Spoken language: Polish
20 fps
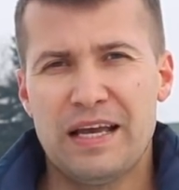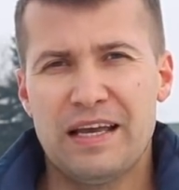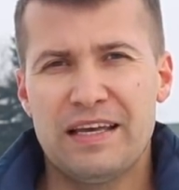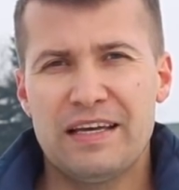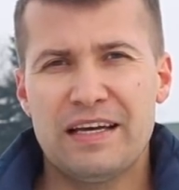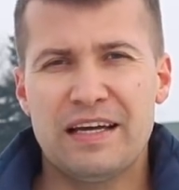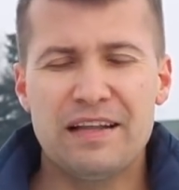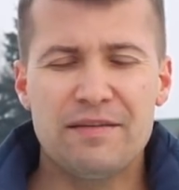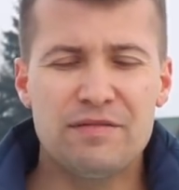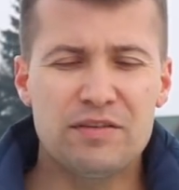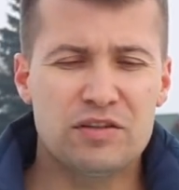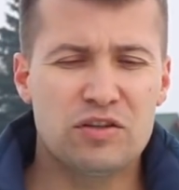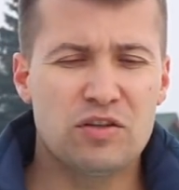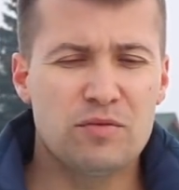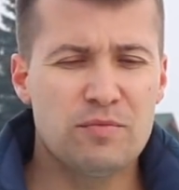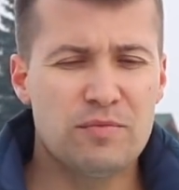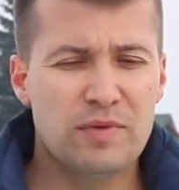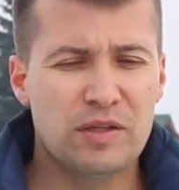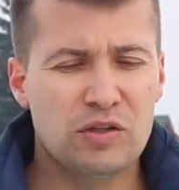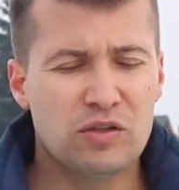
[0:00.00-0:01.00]
Ja nawet
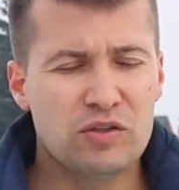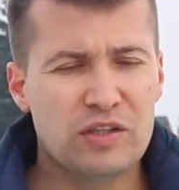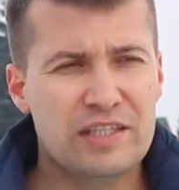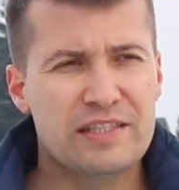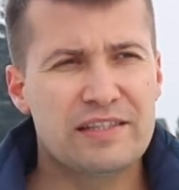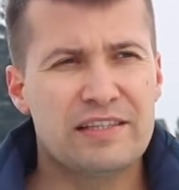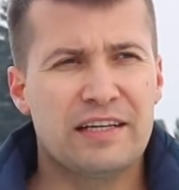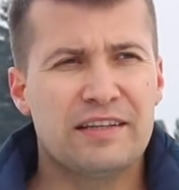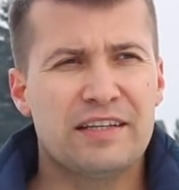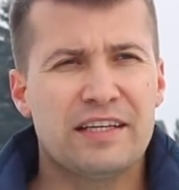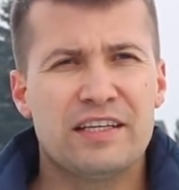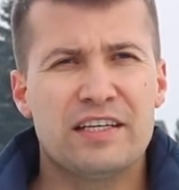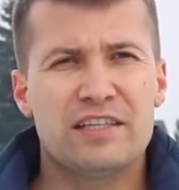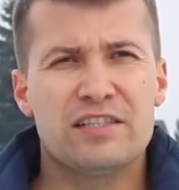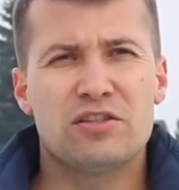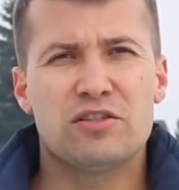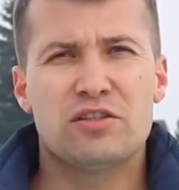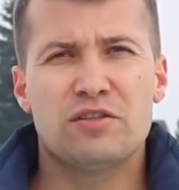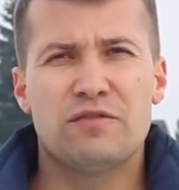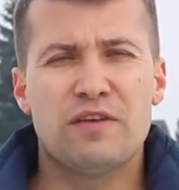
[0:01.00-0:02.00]
tą metodę, strategię
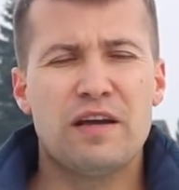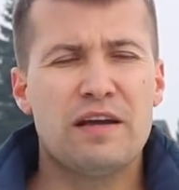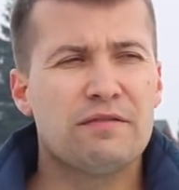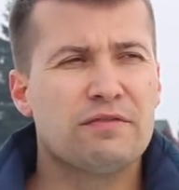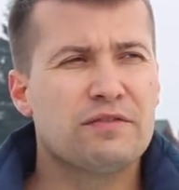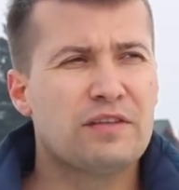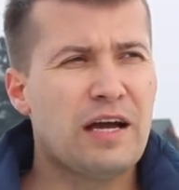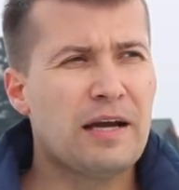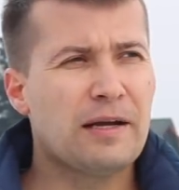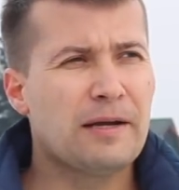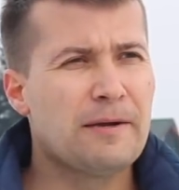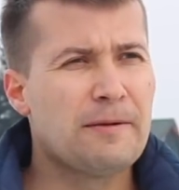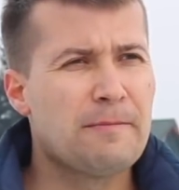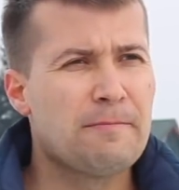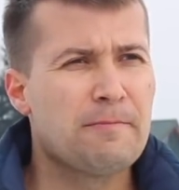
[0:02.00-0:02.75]
stosowałem w tak